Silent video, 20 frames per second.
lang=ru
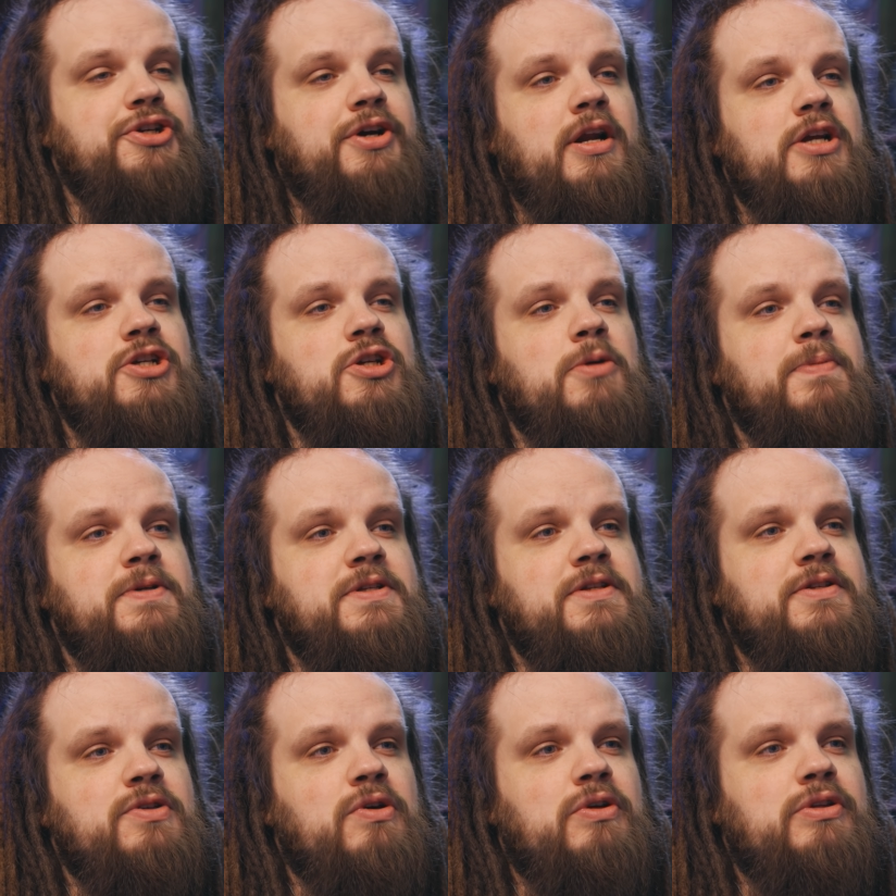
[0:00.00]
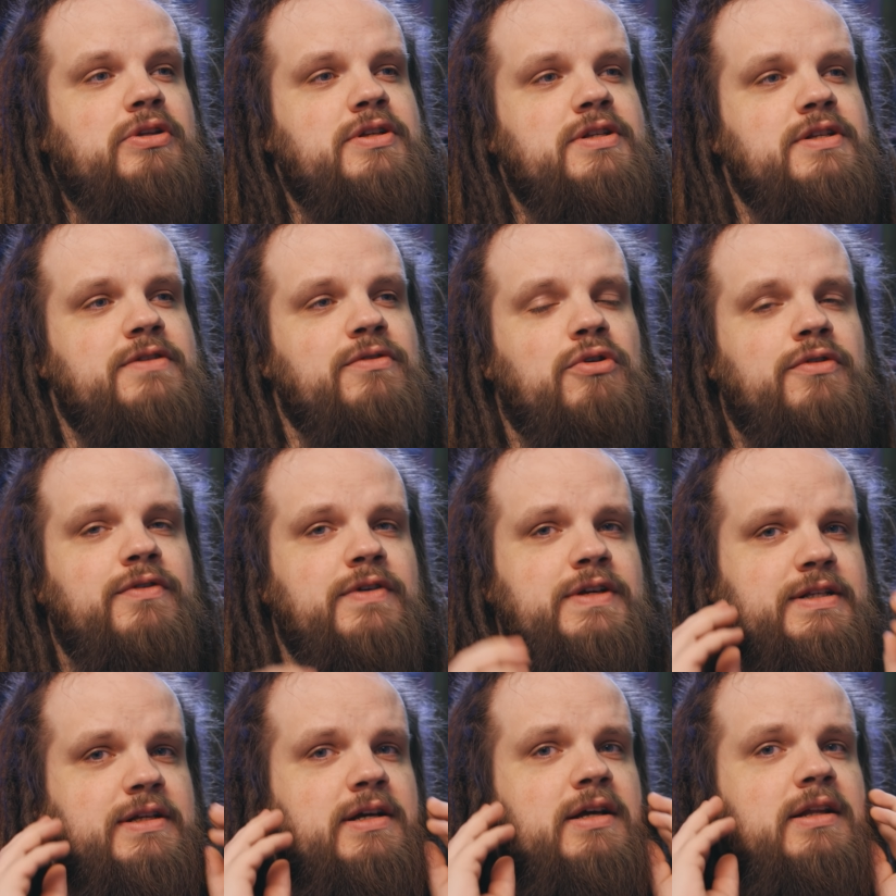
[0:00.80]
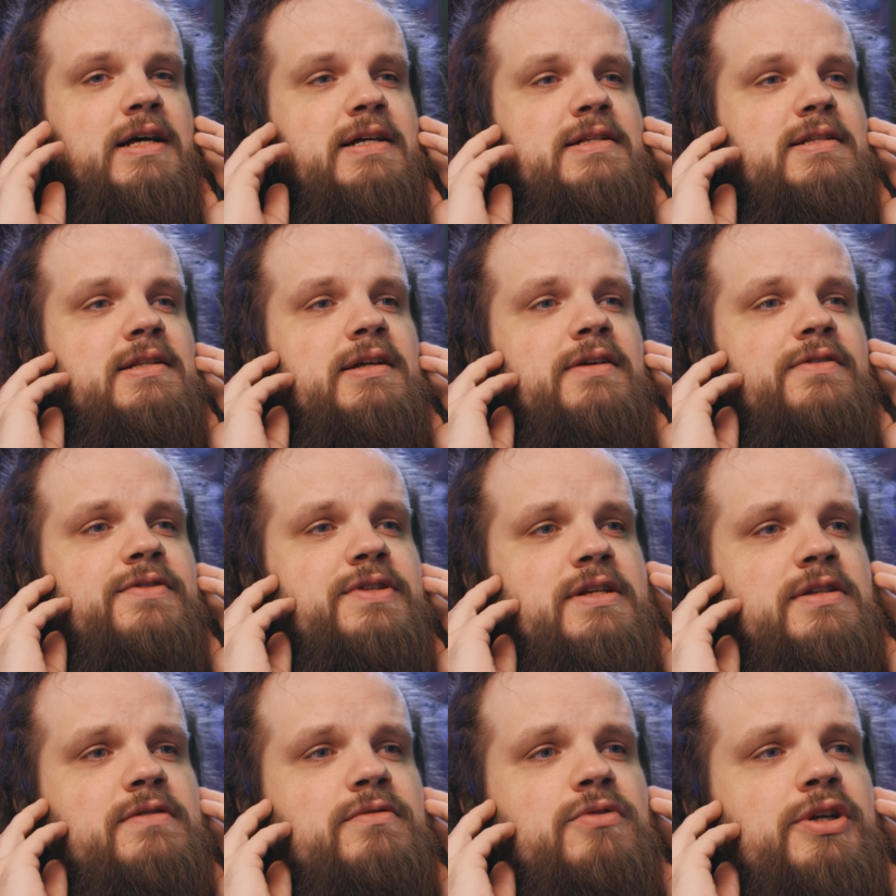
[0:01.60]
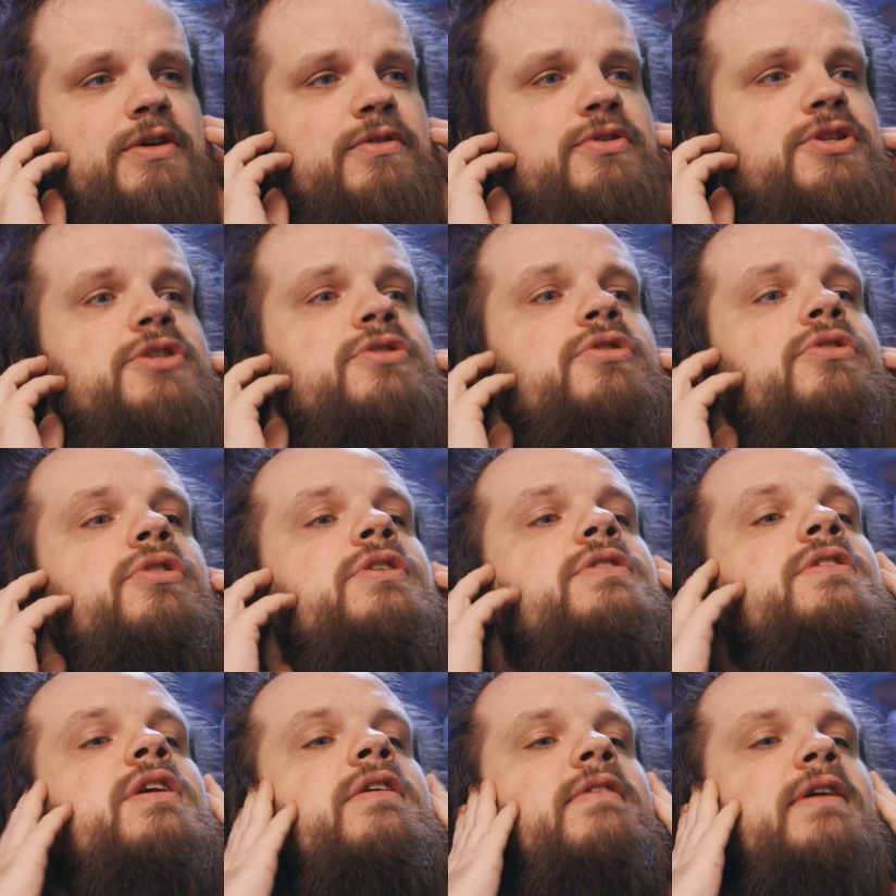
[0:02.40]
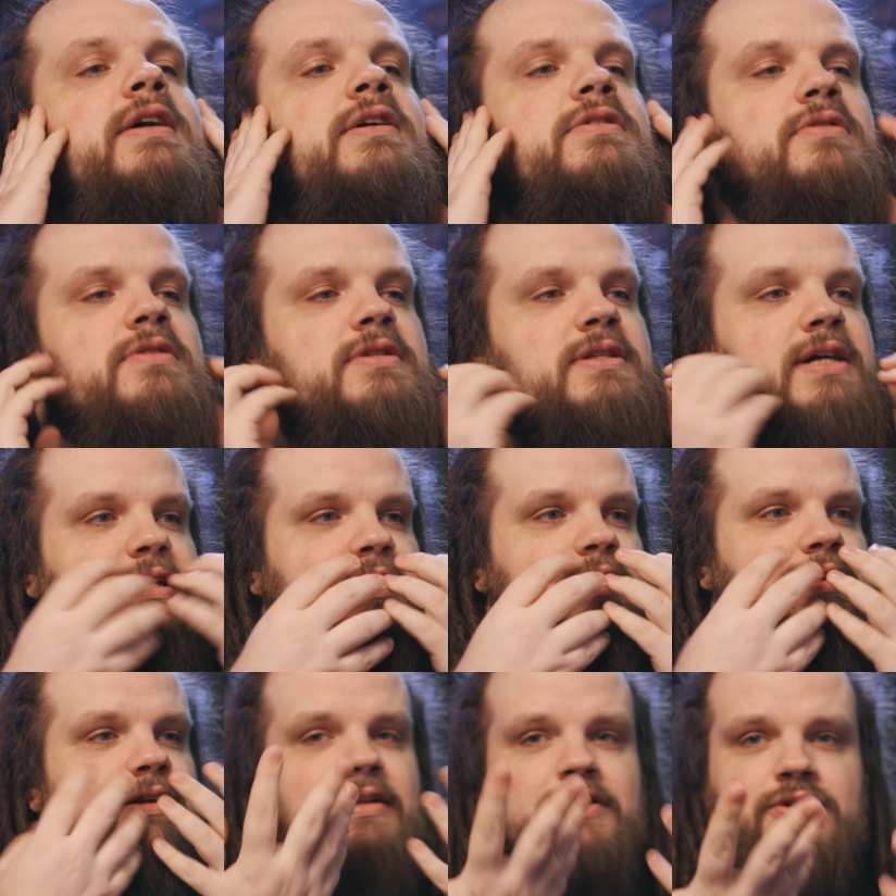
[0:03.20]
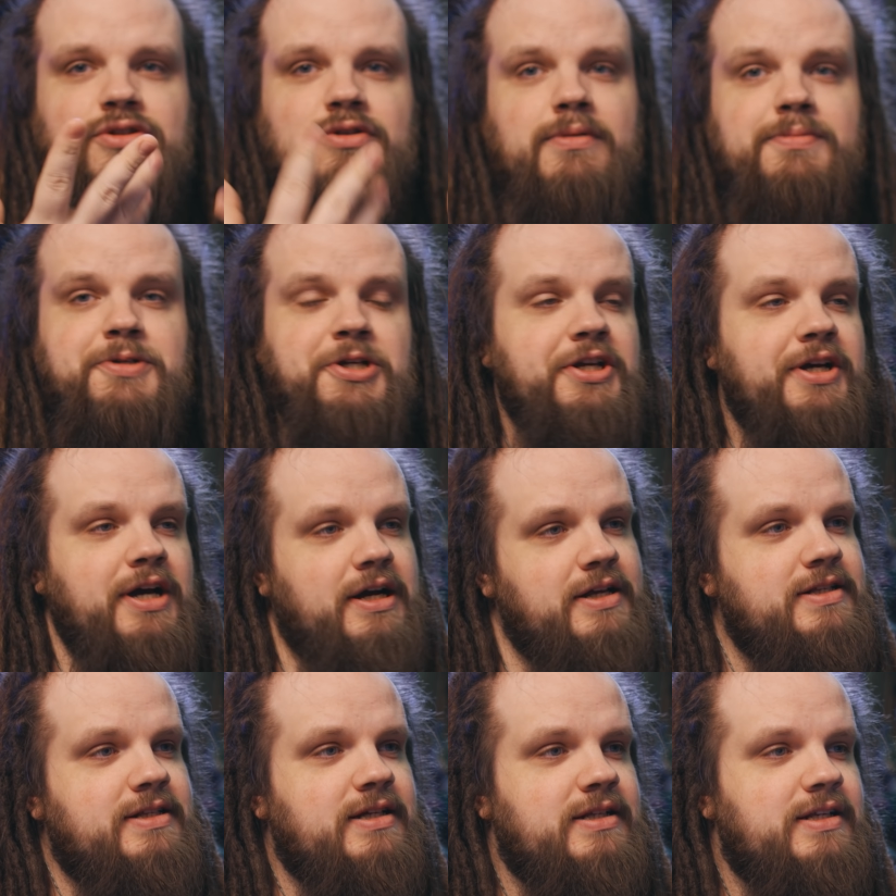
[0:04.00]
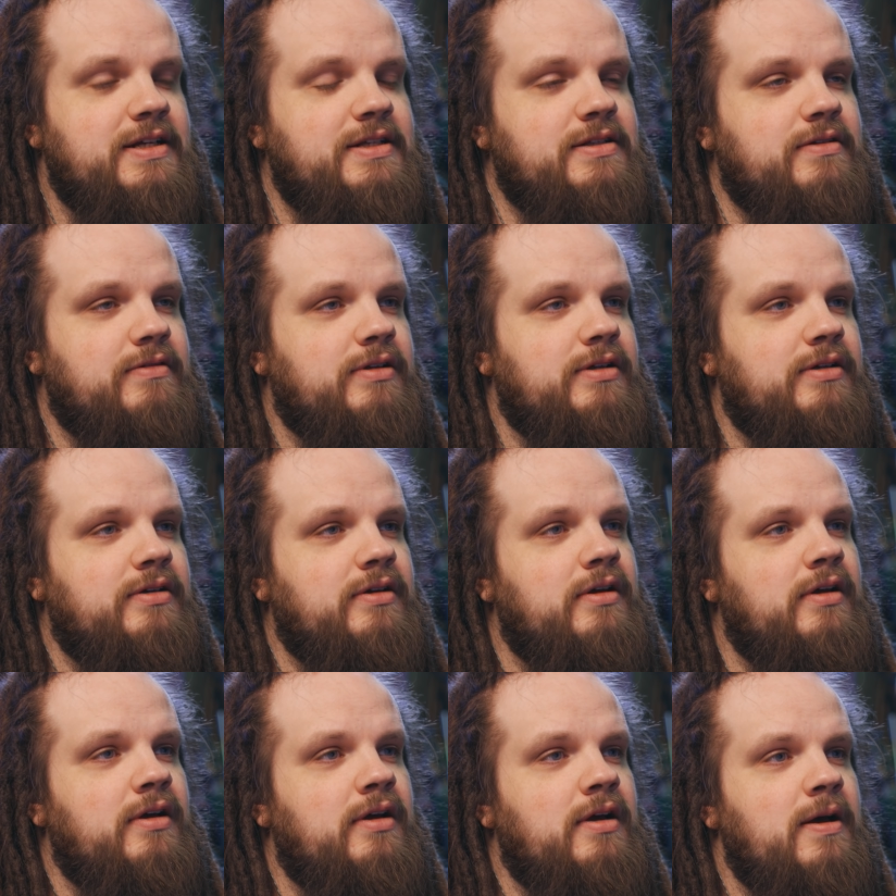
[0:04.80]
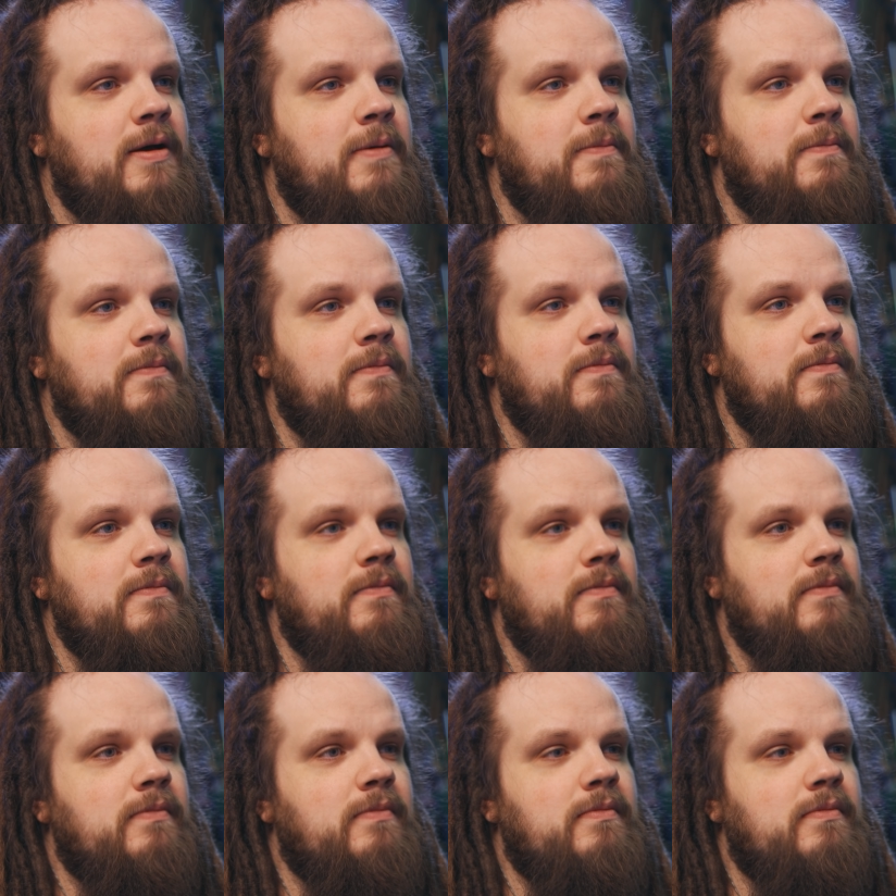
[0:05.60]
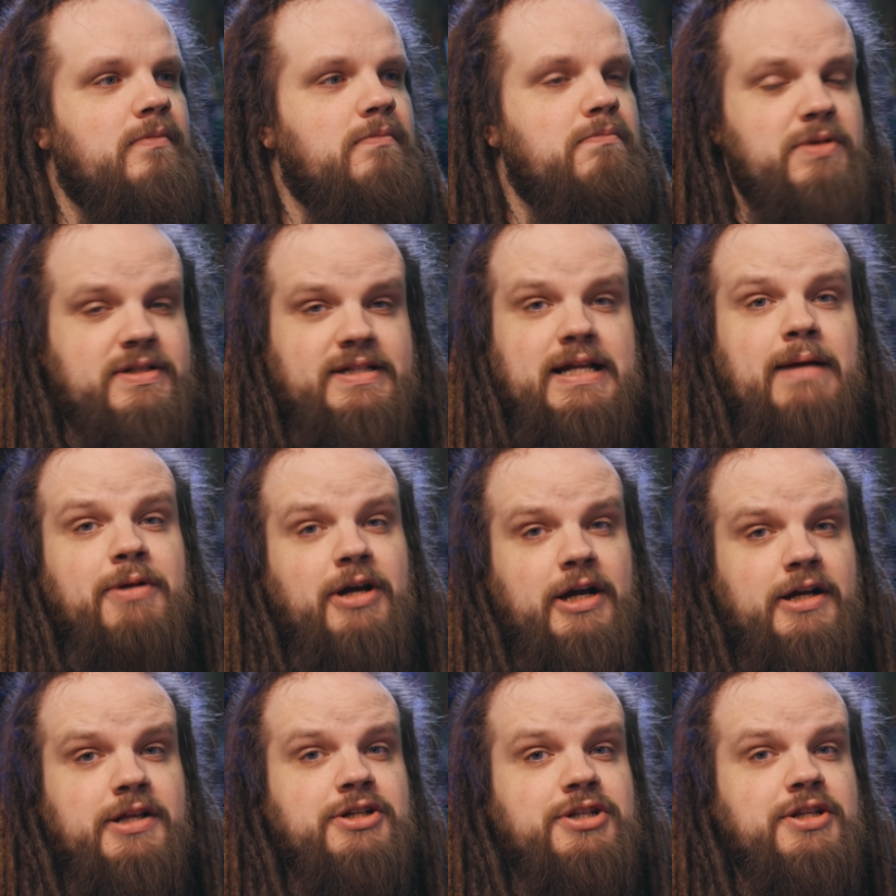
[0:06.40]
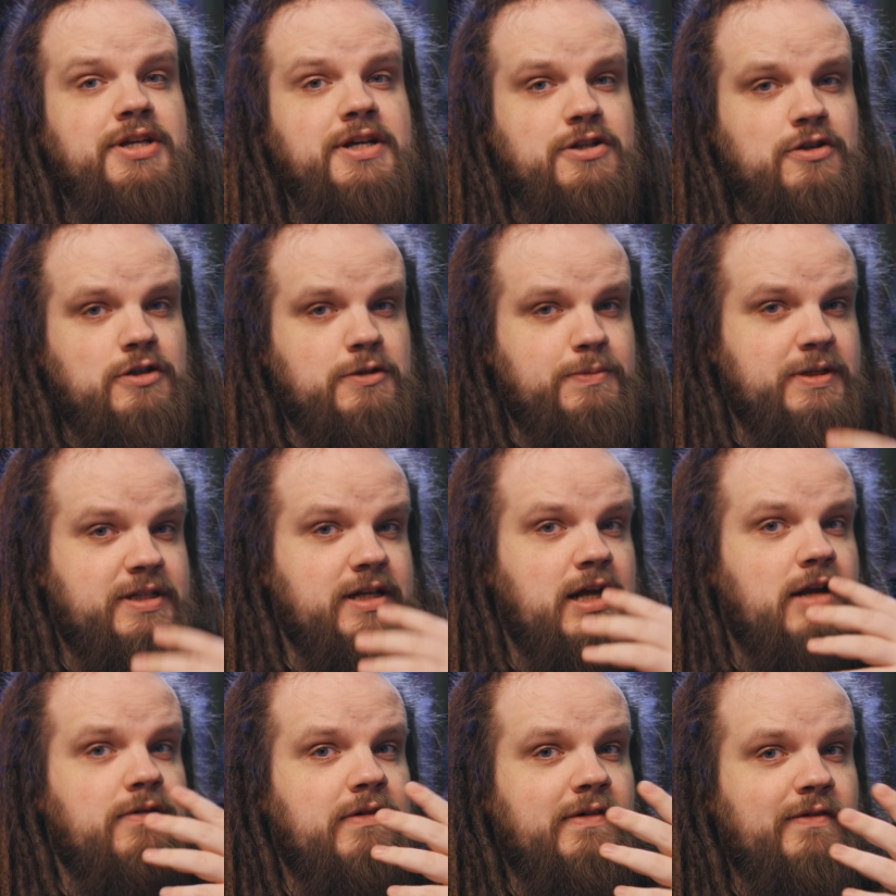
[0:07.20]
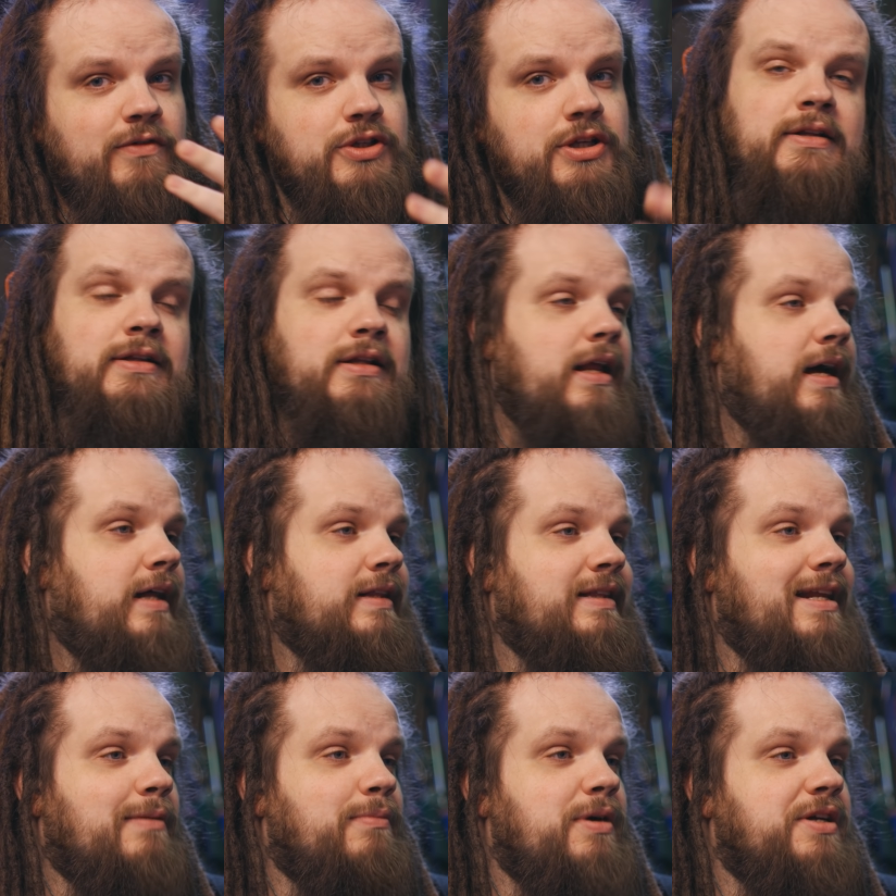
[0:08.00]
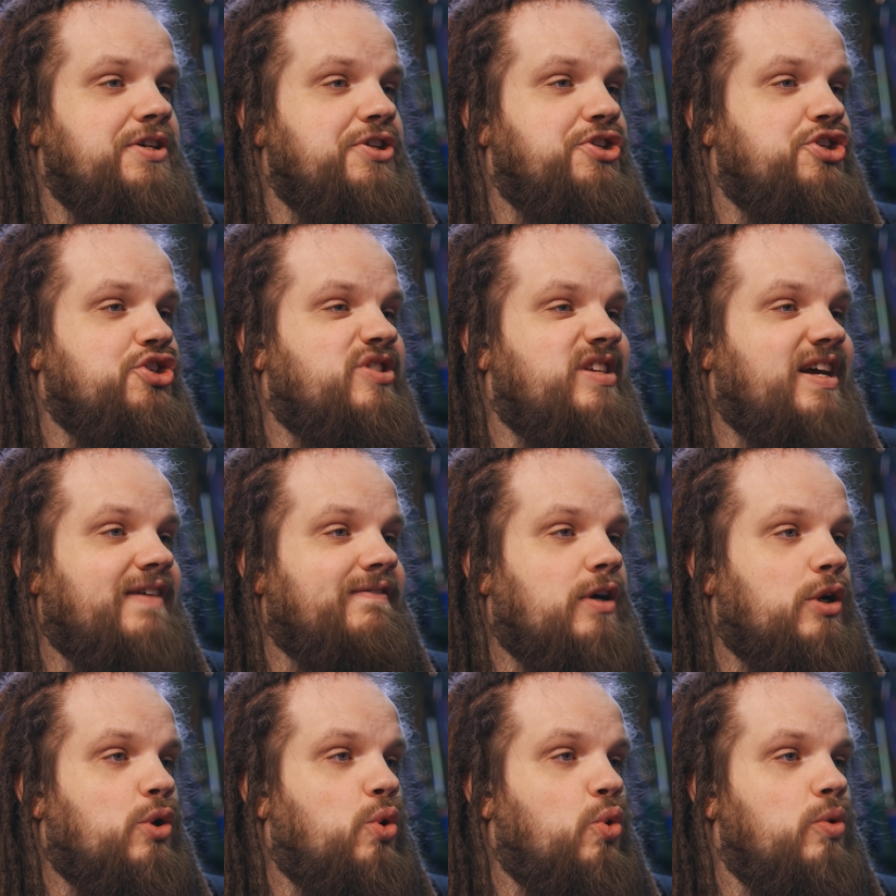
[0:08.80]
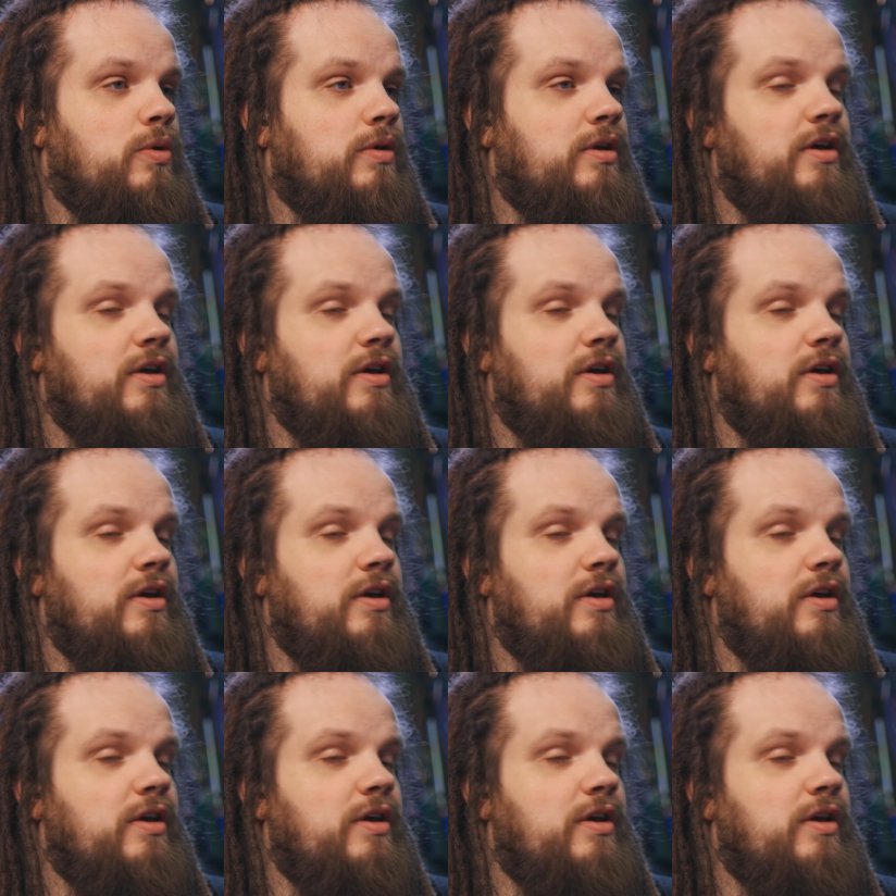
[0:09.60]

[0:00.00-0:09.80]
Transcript: хорошо позиционно, звук весь гласный, все звуки вот здесь вот раскрываются сзади, лицо вообще никак не задействовано. Местами, конечно, есть, он специально выводит для драматического гу